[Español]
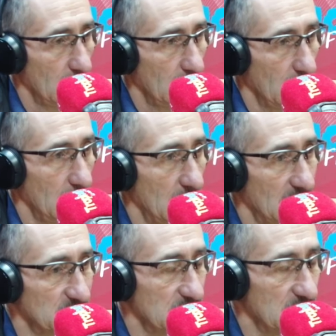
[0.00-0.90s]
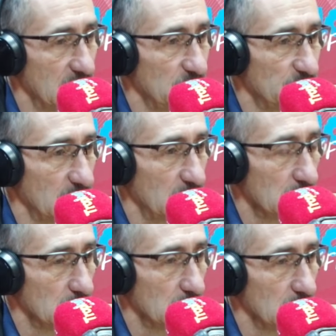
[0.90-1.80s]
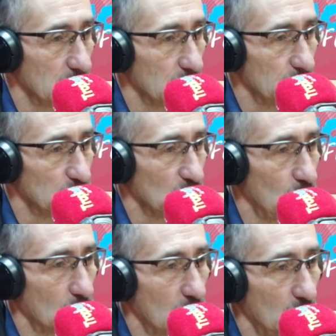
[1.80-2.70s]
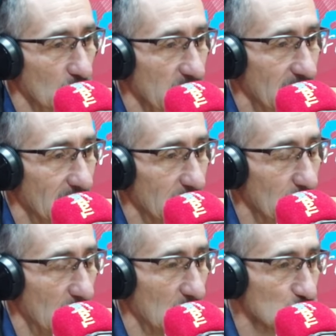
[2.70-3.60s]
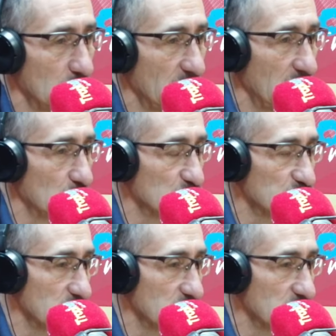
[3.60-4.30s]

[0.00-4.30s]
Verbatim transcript: El accidente lo comunican más o menos